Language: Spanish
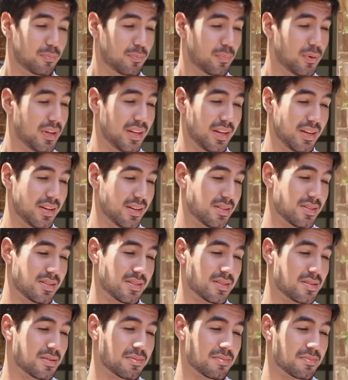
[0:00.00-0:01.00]

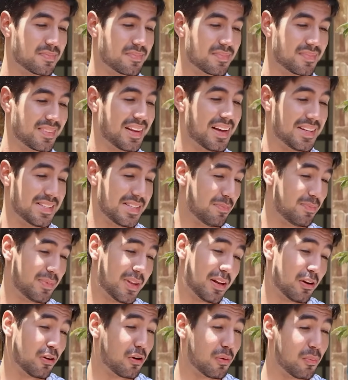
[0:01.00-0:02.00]
Pues
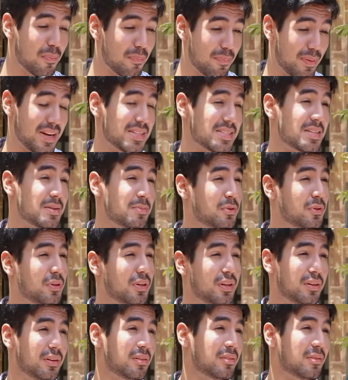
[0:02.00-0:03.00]
aceptarlo como un préstamo
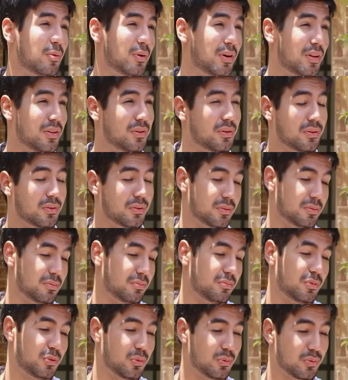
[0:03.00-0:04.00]
y cuando
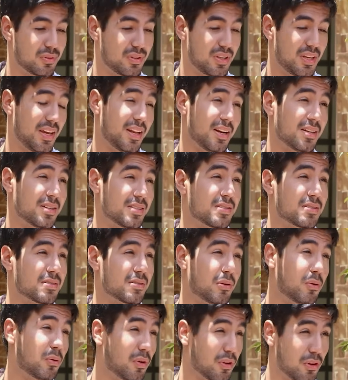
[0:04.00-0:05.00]
tú
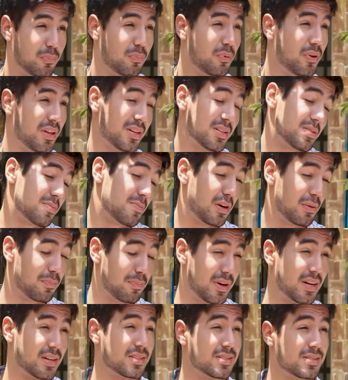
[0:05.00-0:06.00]
quieras o cuando puedas me lo
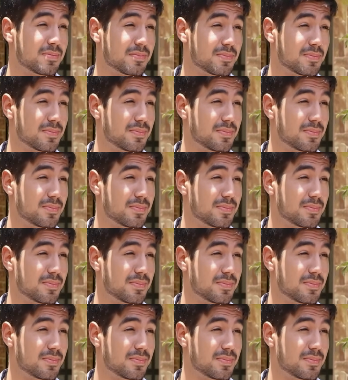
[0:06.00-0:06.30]
pagas.